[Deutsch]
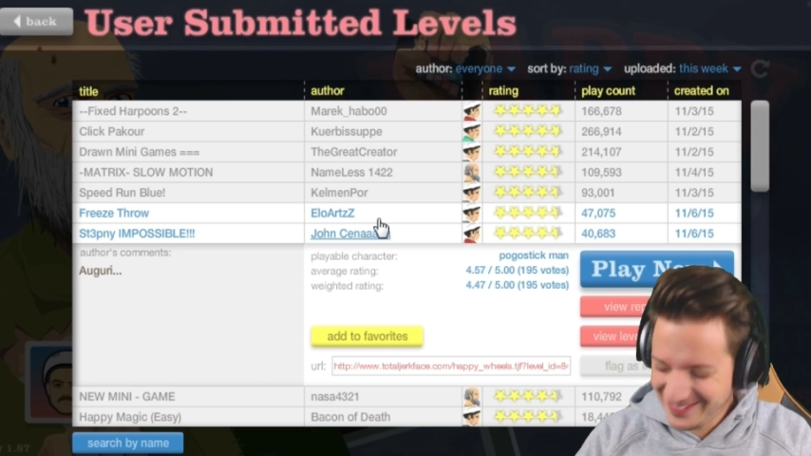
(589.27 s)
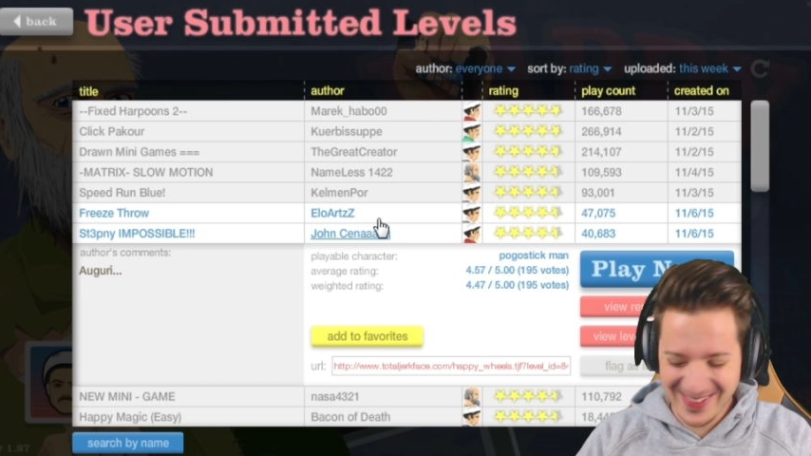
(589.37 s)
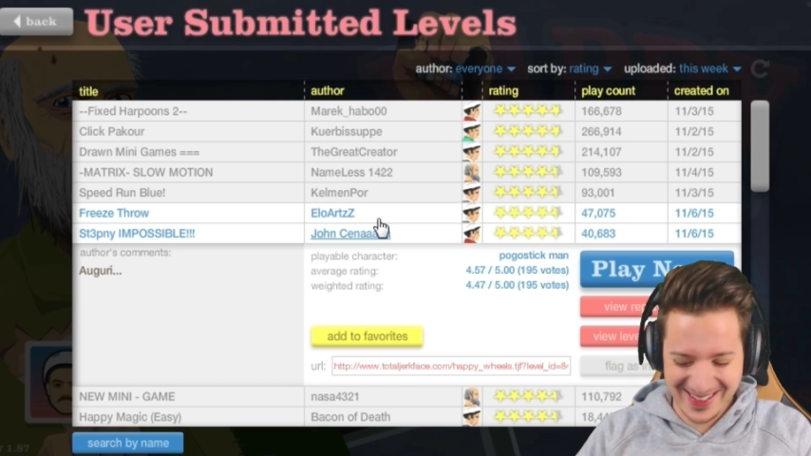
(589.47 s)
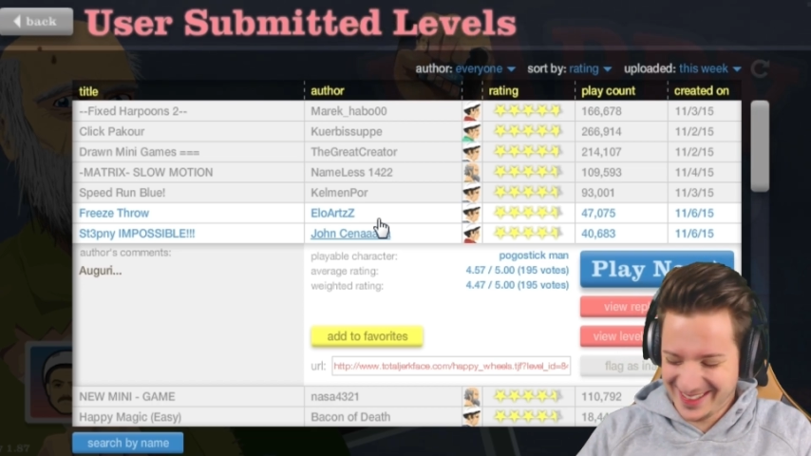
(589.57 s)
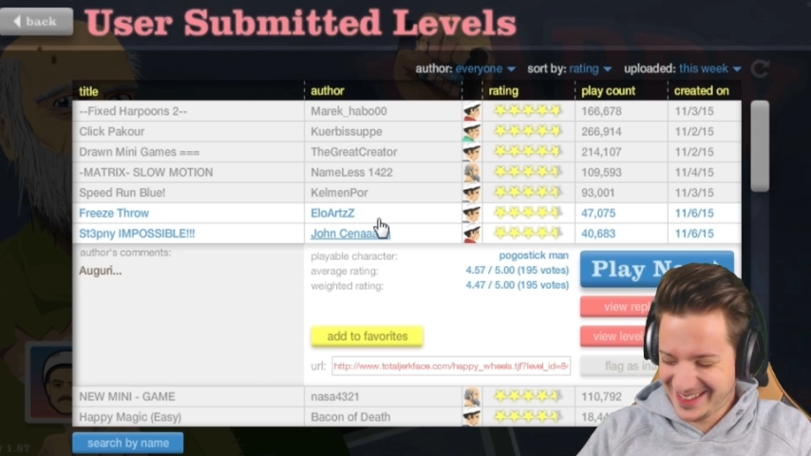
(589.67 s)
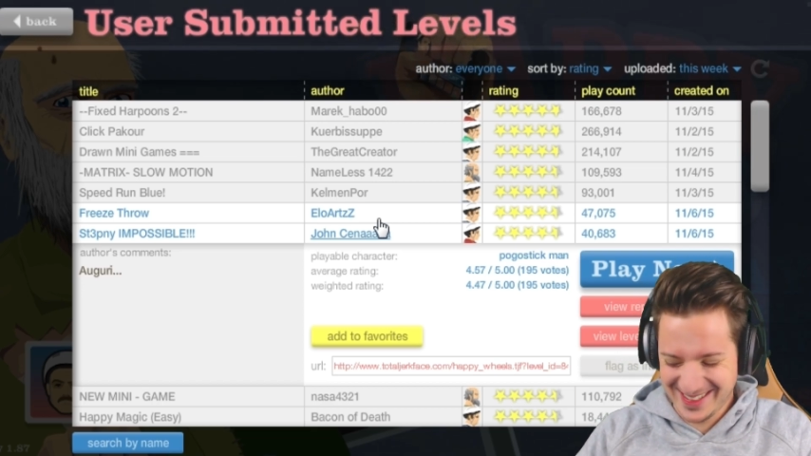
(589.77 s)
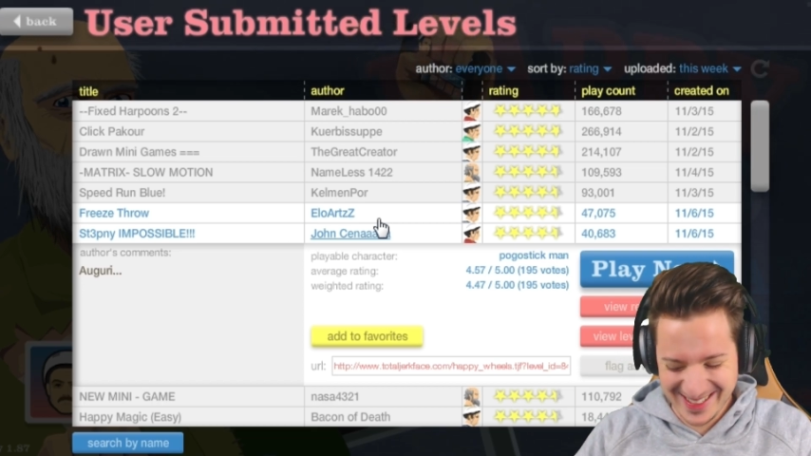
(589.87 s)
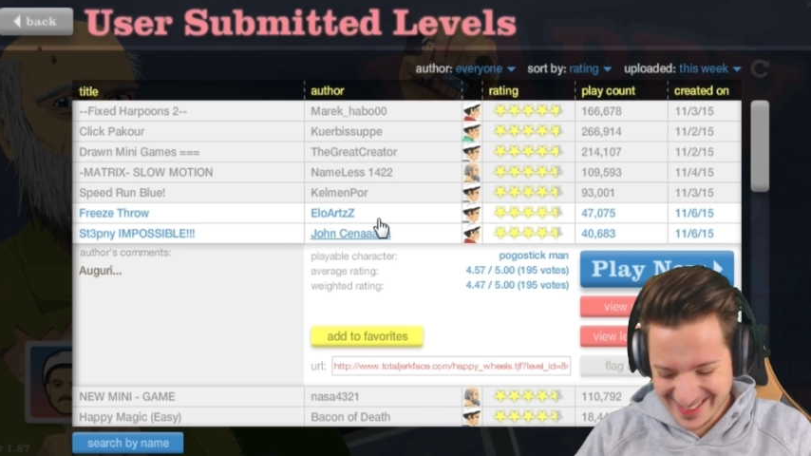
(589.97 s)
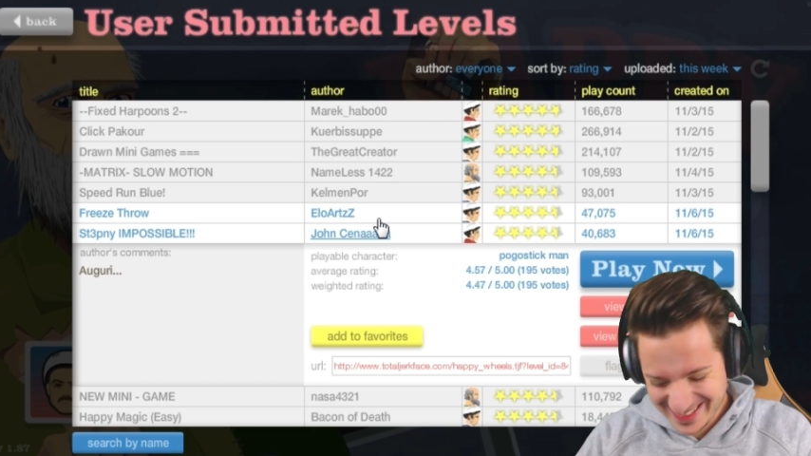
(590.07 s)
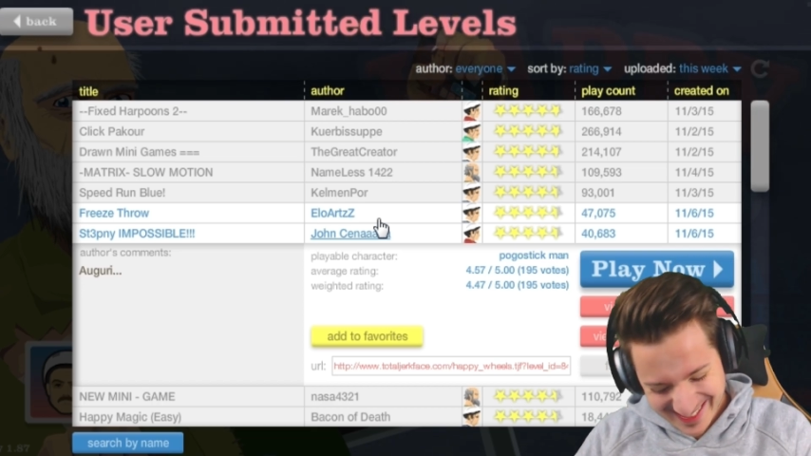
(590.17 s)
oh mein
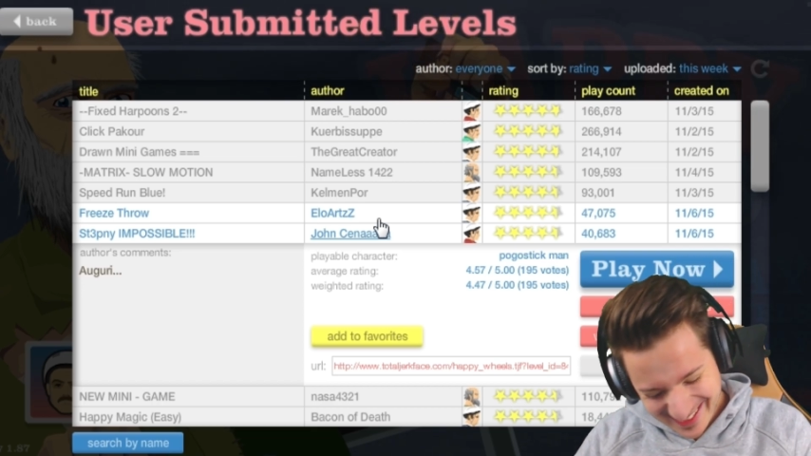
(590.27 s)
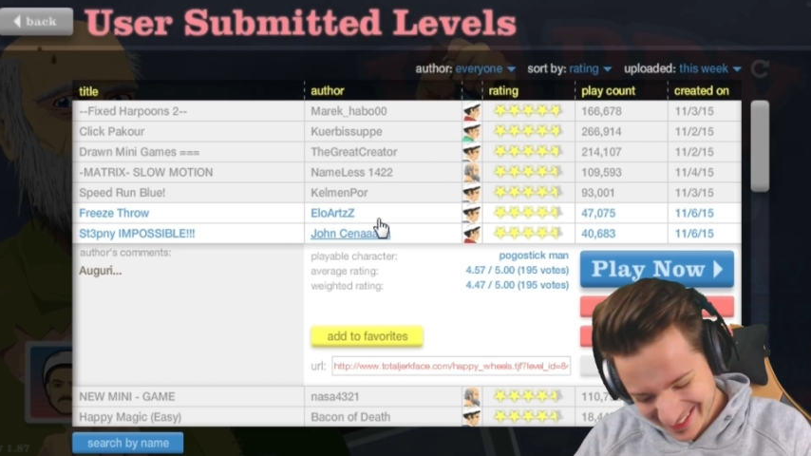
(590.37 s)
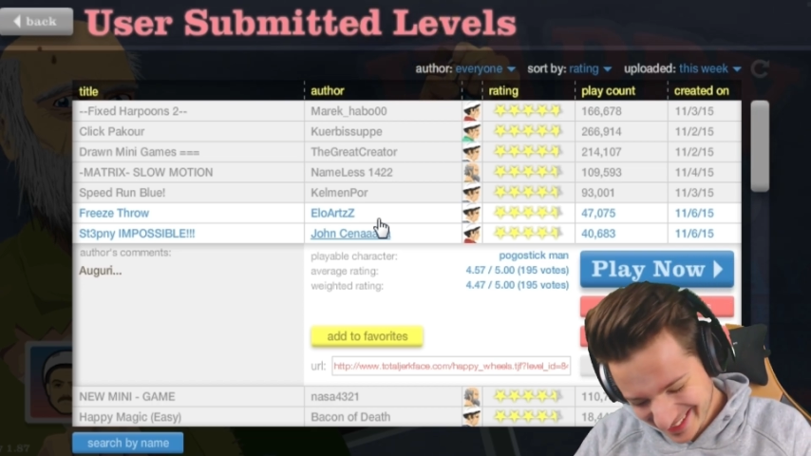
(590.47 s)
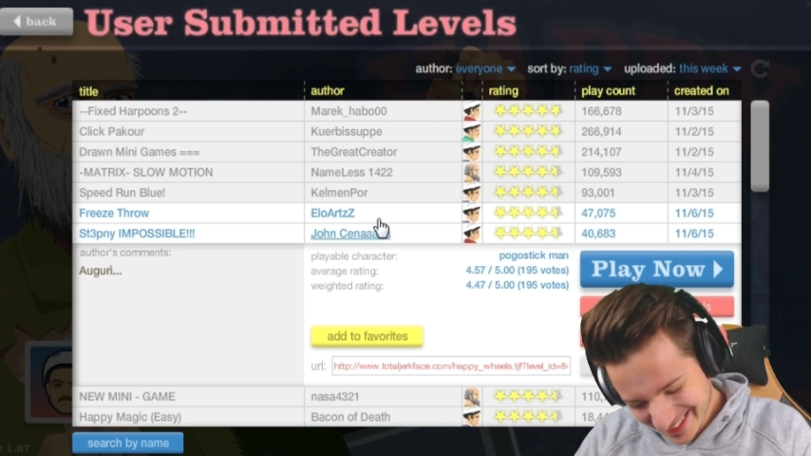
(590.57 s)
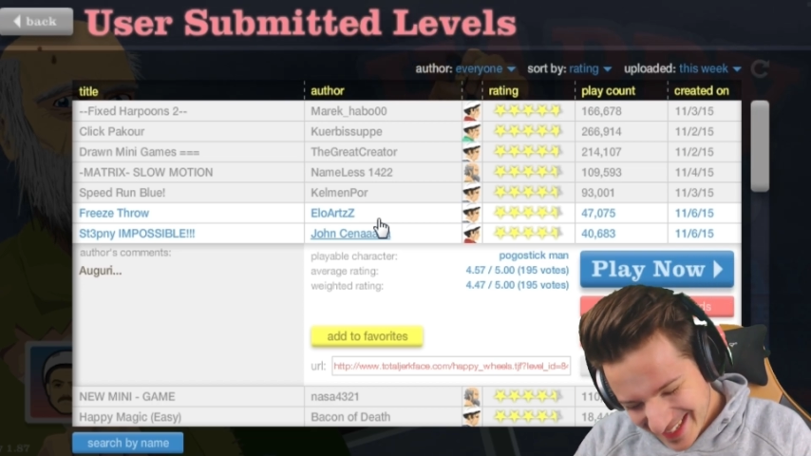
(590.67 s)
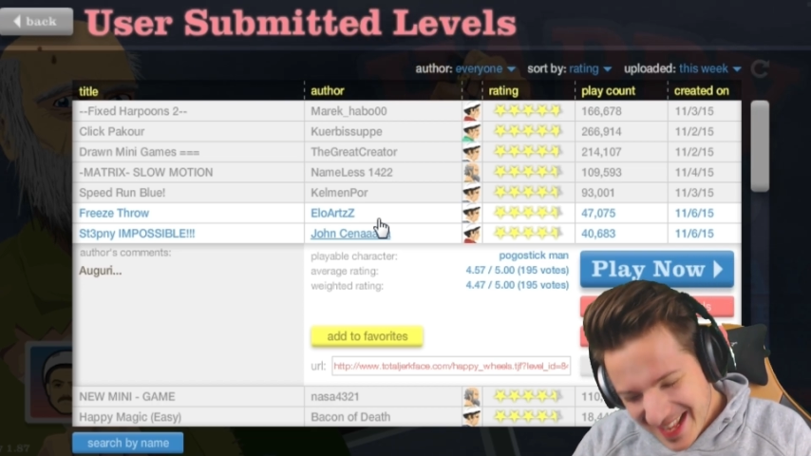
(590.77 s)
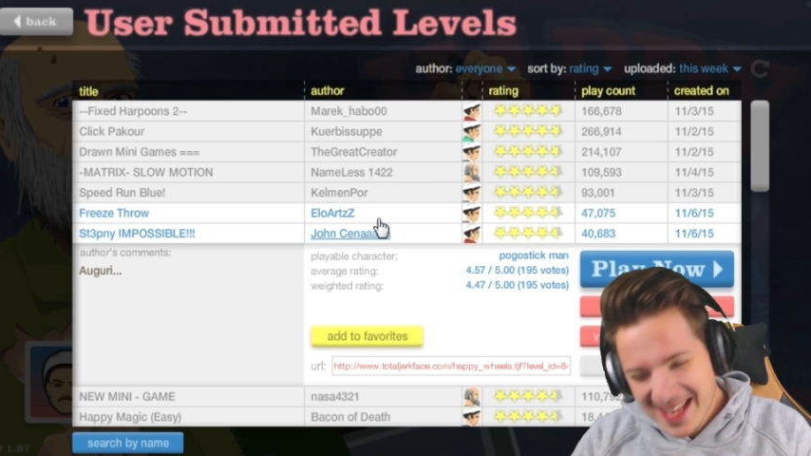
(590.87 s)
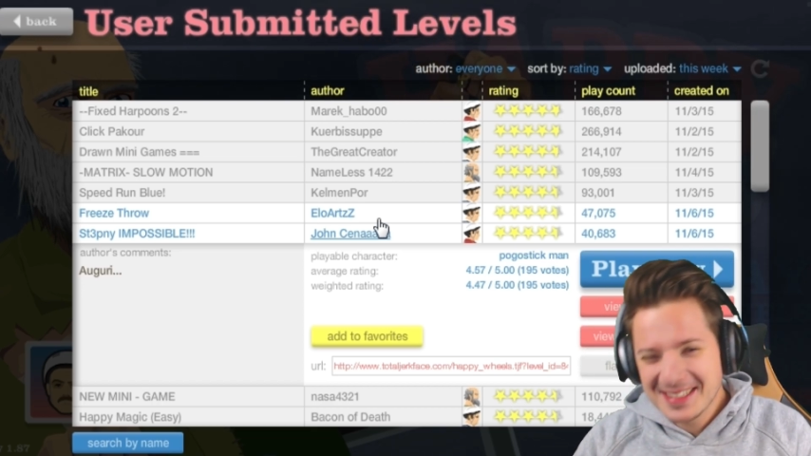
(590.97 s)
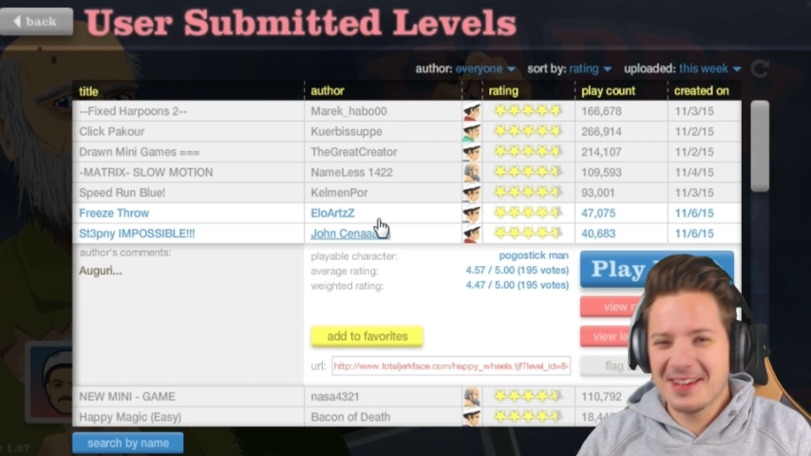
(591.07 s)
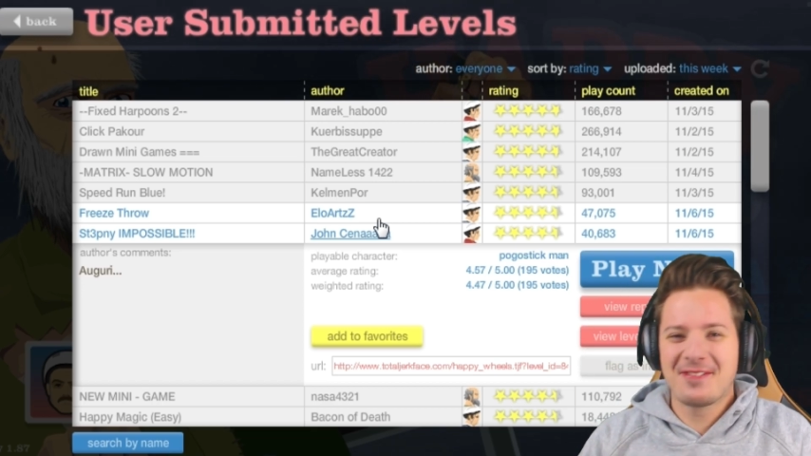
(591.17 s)
Gott.
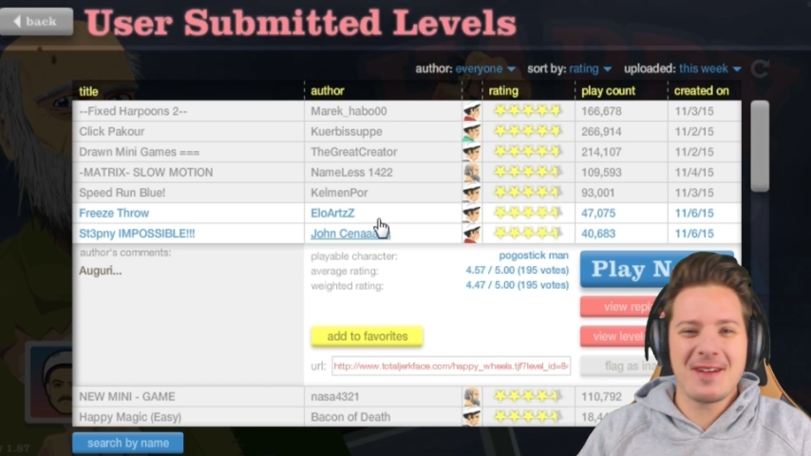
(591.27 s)
Der